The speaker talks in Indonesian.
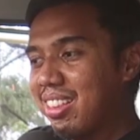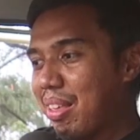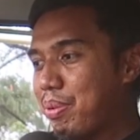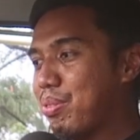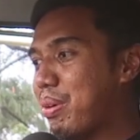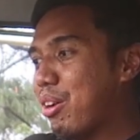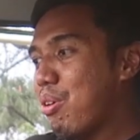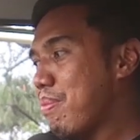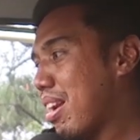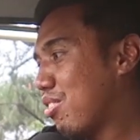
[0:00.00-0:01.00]
Tapi sebenarnya
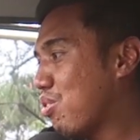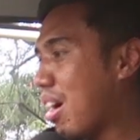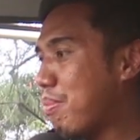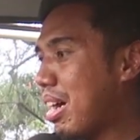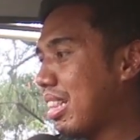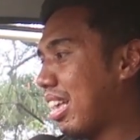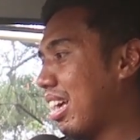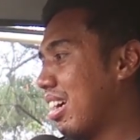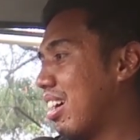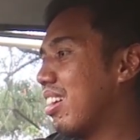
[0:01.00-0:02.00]
gue malah suka banget ya
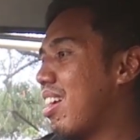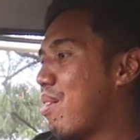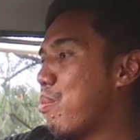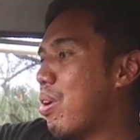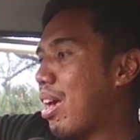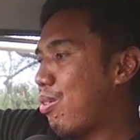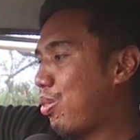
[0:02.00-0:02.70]
dari mulai